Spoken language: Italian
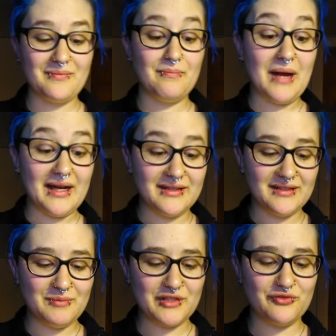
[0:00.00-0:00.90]
Ma
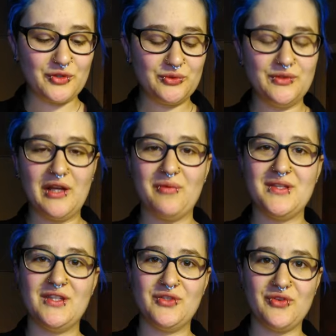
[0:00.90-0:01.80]
per fortuna in
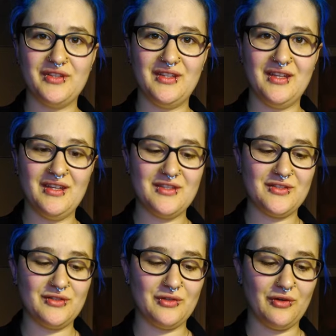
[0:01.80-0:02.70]
questi giorni
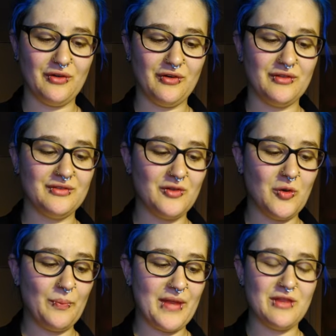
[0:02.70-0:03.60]
sto
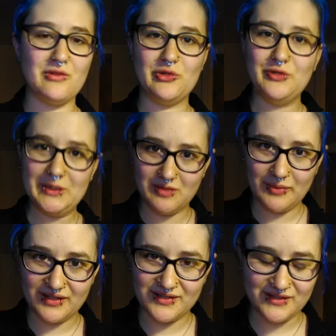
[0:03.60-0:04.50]
compiendo gli ultimi
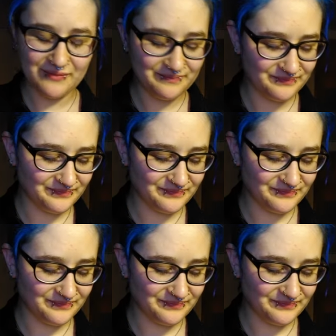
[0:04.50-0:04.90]
passi